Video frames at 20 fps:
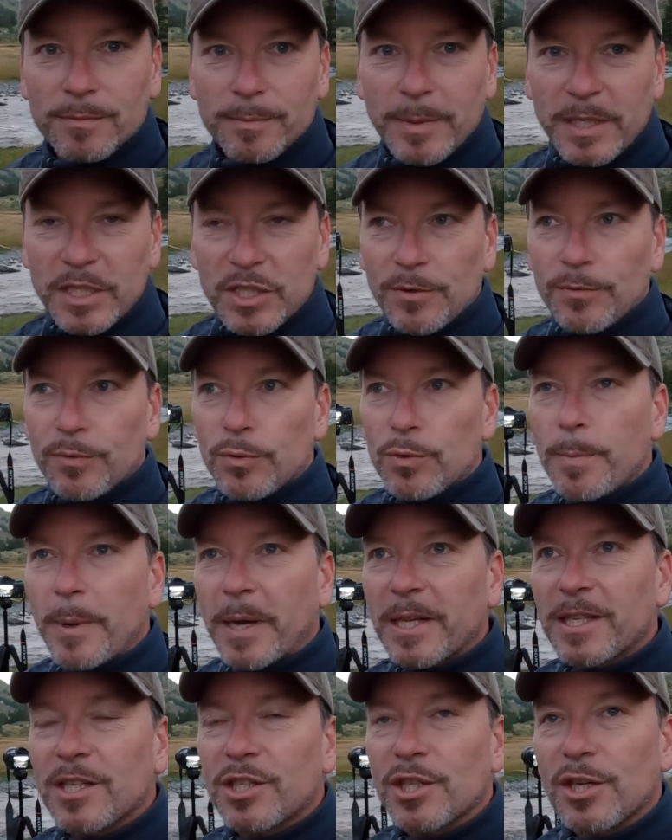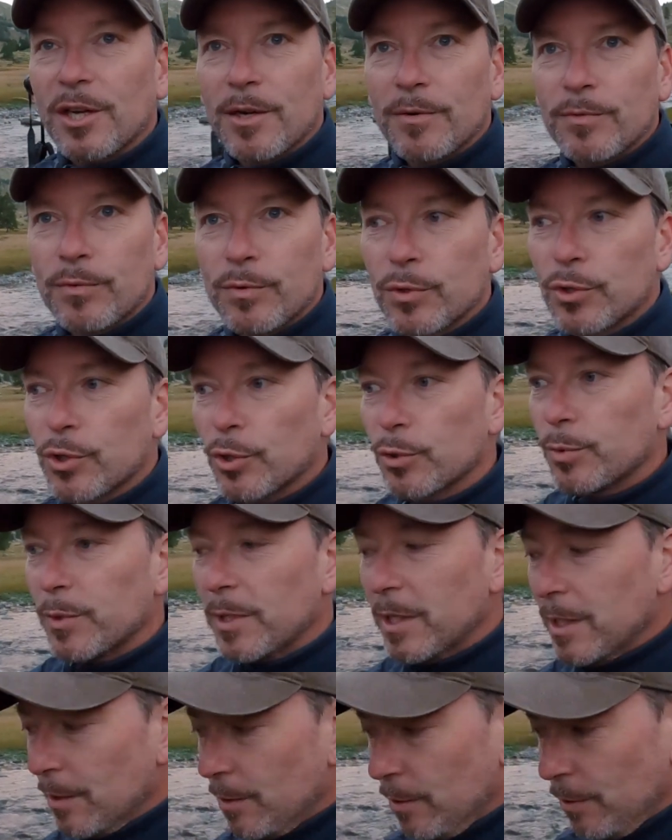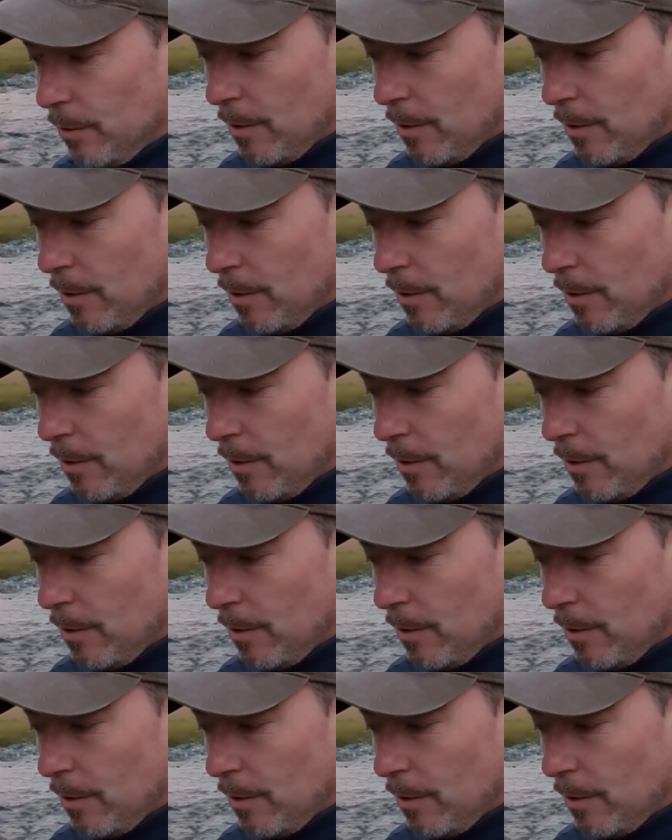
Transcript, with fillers: bah, j'ai voulu partager avec vous aujourd'hui